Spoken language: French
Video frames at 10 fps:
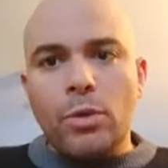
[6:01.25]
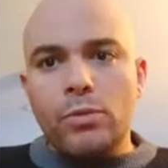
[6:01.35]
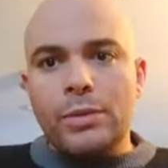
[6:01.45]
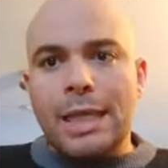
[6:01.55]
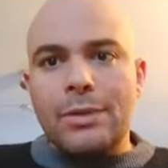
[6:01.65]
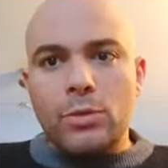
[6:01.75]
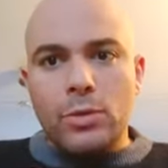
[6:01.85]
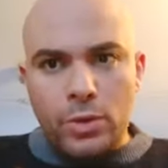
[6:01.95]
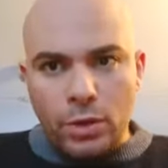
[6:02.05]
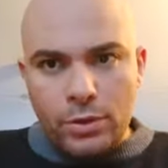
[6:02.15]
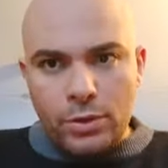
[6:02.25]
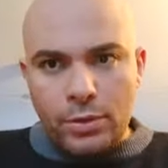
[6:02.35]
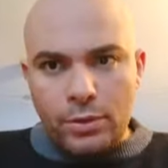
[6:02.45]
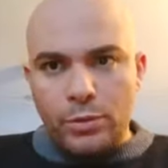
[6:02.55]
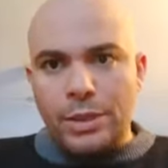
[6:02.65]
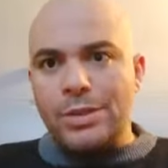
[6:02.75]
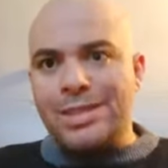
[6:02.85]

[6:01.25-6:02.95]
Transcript: où ça a du sens, où ça a une